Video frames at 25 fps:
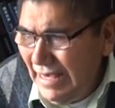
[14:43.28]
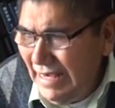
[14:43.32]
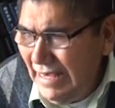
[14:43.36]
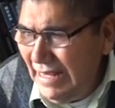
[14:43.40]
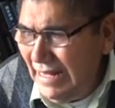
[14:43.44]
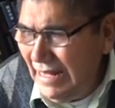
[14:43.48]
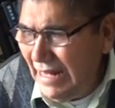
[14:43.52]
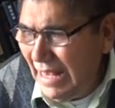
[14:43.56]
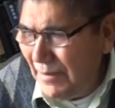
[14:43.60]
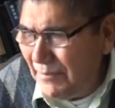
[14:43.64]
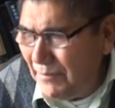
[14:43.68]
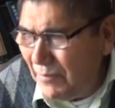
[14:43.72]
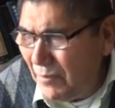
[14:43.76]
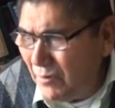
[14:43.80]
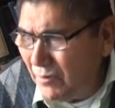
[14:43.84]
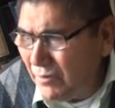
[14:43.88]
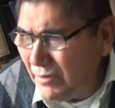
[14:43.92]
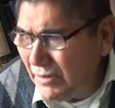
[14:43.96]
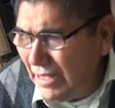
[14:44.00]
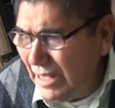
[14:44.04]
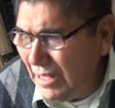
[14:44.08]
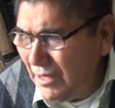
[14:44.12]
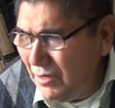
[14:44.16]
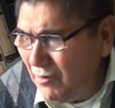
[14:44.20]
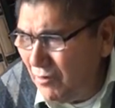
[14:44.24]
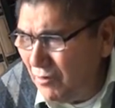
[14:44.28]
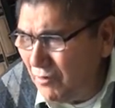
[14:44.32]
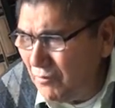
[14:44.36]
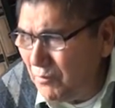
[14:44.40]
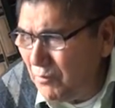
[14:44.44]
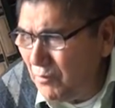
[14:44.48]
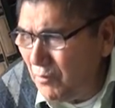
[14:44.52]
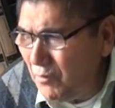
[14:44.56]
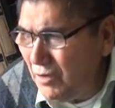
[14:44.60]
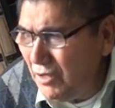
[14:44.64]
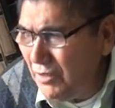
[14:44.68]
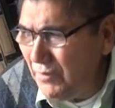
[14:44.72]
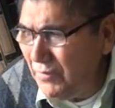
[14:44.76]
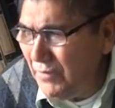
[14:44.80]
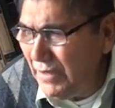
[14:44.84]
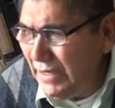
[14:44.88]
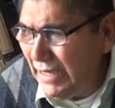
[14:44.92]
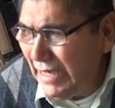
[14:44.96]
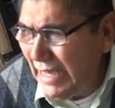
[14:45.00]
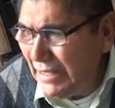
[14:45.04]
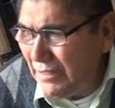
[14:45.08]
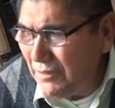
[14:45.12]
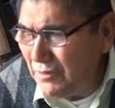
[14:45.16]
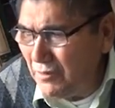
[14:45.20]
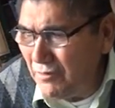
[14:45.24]
y la posterior
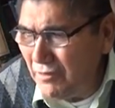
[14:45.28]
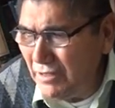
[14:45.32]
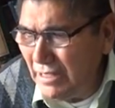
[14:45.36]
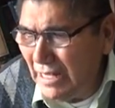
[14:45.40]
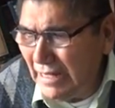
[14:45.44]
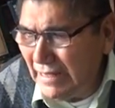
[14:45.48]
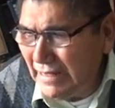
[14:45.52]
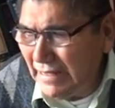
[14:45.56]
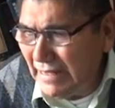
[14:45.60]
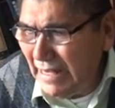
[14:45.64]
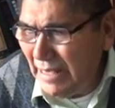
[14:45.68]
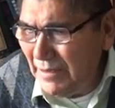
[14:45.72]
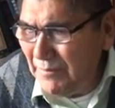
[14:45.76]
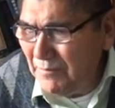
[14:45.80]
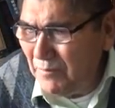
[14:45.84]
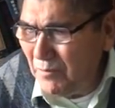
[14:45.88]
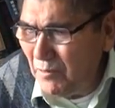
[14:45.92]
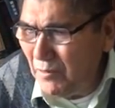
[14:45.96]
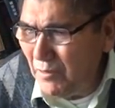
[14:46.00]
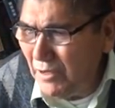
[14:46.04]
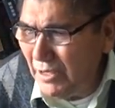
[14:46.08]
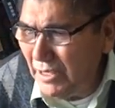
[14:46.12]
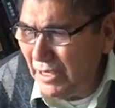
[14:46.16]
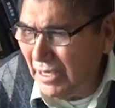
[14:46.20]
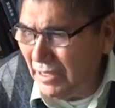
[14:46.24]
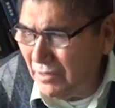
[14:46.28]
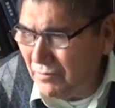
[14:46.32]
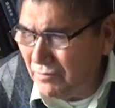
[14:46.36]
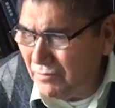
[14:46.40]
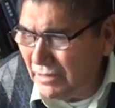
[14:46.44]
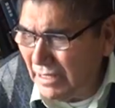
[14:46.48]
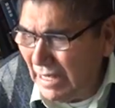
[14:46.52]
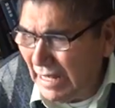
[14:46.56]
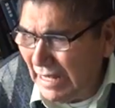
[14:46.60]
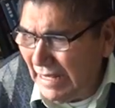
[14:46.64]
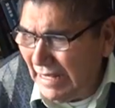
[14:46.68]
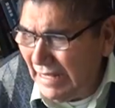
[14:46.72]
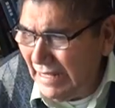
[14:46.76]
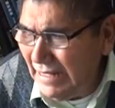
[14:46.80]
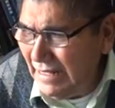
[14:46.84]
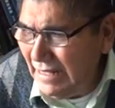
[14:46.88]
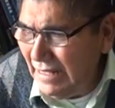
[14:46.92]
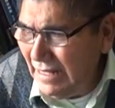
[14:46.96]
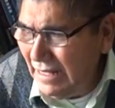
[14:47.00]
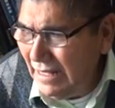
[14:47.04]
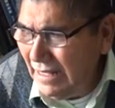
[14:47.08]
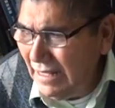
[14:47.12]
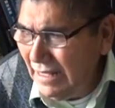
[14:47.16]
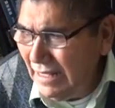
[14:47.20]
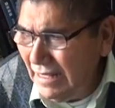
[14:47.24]
purificación del templo de
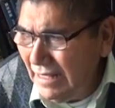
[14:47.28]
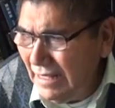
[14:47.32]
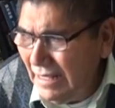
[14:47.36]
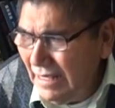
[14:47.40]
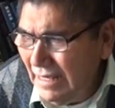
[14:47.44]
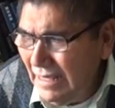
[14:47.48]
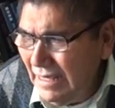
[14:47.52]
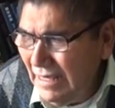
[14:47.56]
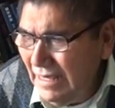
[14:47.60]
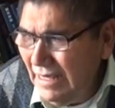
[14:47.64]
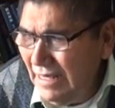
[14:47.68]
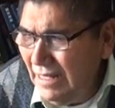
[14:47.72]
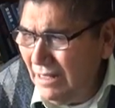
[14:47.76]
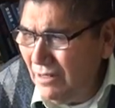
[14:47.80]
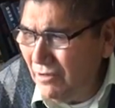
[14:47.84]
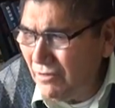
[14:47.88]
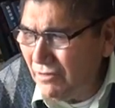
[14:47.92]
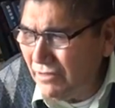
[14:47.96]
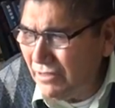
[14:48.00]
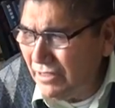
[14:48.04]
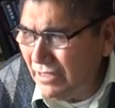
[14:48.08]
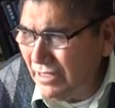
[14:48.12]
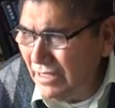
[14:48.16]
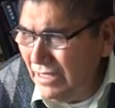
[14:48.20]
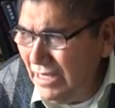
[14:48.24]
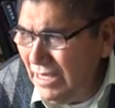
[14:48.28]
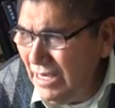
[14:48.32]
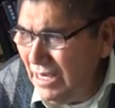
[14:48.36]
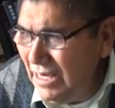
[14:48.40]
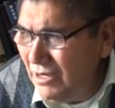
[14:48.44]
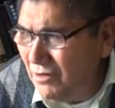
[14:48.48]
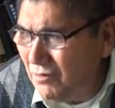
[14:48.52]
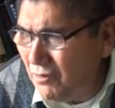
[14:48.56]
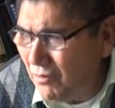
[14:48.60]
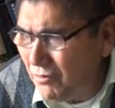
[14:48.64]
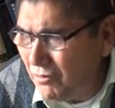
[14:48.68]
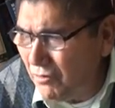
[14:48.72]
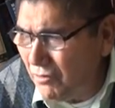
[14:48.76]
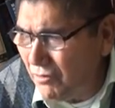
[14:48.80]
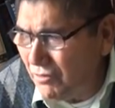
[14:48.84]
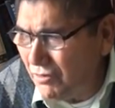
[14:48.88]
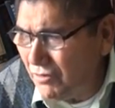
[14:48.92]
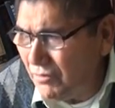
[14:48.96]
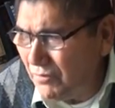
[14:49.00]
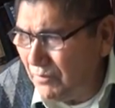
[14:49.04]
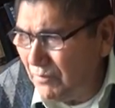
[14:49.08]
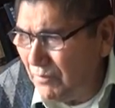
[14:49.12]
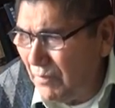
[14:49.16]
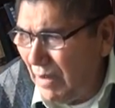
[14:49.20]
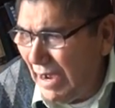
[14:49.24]
Jerusalén y los
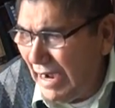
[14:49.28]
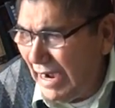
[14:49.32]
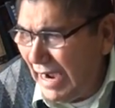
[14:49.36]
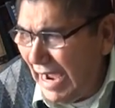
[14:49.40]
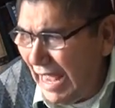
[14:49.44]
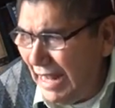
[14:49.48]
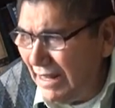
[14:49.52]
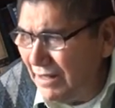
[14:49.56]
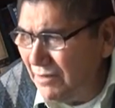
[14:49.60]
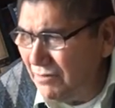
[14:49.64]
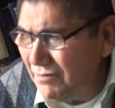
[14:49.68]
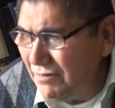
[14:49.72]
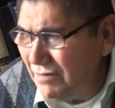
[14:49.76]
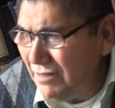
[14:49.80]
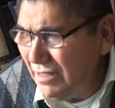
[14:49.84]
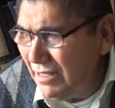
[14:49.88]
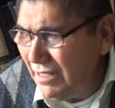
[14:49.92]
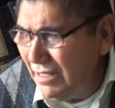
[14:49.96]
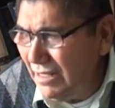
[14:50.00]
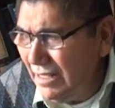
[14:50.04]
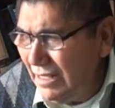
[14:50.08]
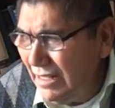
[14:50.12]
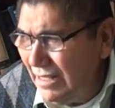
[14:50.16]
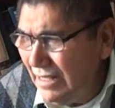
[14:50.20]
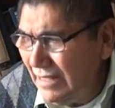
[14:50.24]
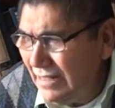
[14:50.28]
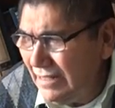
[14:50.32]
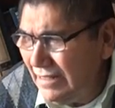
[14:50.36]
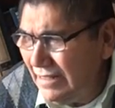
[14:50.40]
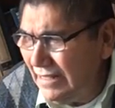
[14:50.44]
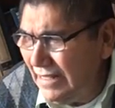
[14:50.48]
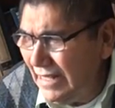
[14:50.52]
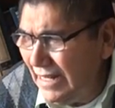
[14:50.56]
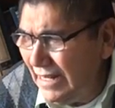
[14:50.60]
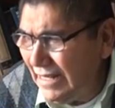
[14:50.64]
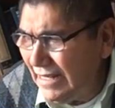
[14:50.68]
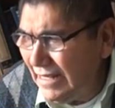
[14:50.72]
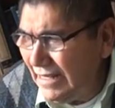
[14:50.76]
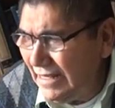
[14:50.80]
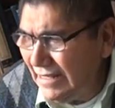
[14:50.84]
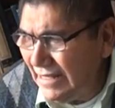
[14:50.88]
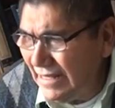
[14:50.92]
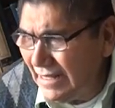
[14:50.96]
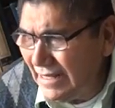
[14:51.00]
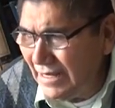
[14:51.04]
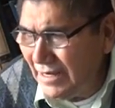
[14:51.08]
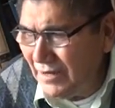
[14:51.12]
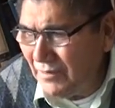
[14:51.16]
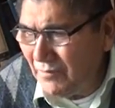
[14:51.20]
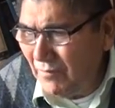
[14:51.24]
íconos paganos del que
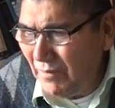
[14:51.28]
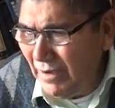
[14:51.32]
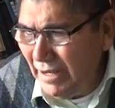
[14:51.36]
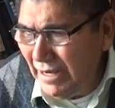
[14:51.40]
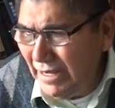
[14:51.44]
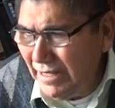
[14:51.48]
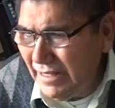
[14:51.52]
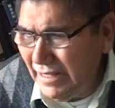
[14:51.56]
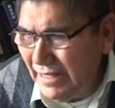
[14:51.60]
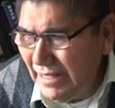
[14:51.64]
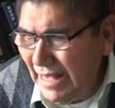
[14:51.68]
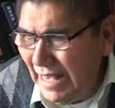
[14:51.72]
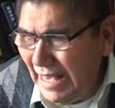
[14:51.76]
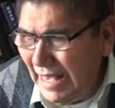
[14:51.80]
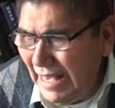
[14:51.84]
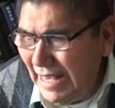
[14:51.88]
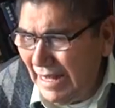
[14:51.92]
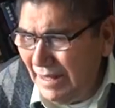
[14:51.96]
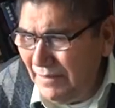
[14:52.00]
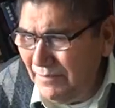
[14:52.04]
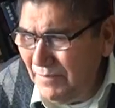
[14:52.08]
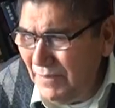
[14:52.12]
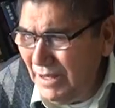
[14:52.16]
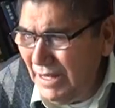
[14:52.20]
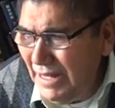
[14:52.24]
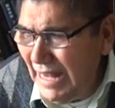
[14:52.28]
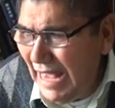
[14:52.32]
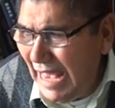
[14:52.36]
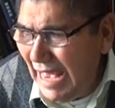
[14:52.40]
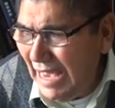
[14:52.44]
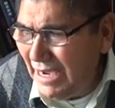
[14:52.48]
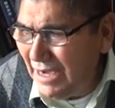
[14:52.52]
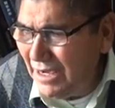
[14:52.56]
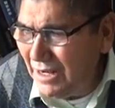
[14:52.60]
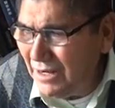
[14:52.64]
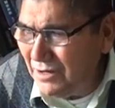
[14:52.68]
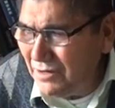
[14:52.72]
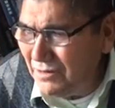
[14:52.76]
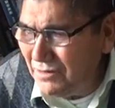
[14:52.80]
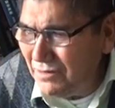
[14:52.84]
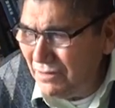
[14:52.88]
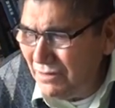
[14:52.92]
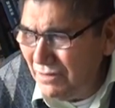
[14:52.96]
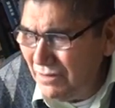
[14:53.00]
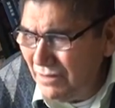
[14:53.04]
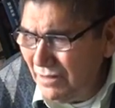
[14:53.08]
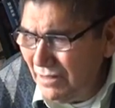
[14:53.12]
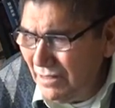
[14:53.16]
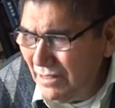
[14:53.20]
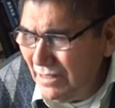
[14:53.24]
se recuerda el milagro
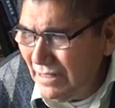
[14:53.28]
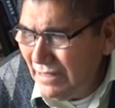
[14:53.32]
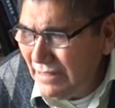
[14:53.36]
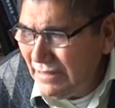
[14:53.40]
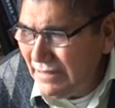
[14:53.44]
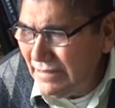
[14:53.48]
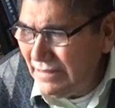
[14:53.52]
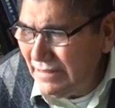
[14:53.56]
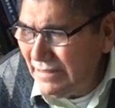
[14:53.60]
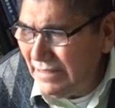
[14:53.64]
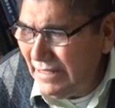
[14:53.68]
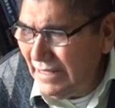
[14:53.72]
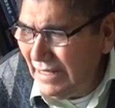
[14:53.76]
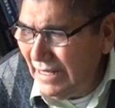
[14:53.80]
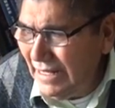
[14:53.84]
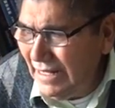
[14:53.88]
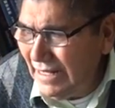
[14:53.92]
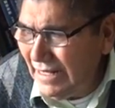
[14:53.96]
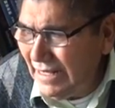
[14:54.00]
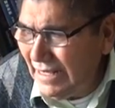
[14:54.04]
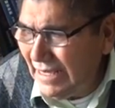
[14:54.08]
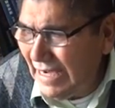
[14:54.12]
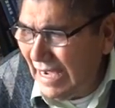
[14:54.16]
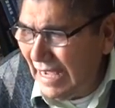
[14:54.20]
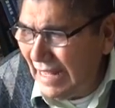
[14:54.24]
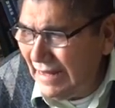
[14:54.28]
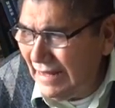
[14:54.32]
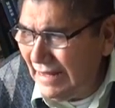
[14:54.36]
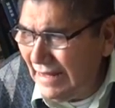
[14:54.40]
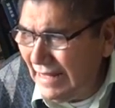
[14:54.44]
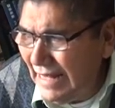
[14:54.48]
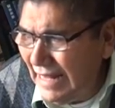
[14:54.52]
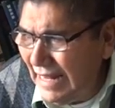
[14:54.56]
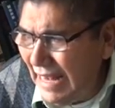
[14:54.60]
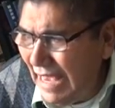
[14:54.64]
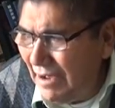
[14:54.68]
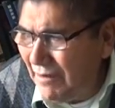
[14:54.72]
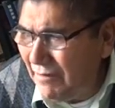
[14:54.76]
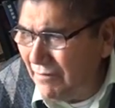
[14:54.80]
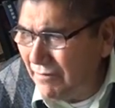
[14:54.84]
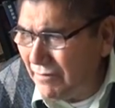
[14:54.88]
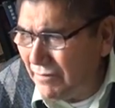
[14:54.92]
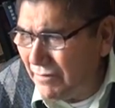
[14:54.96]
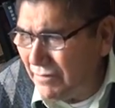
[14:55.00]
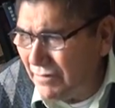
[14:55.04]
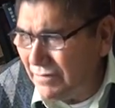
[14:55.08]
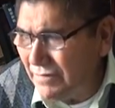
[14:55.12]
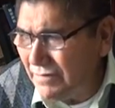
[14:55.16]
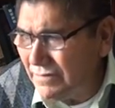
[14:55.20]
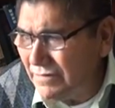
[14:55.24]
del
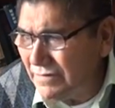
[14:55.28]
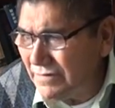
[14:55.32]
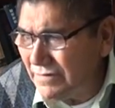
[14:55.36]
candelabro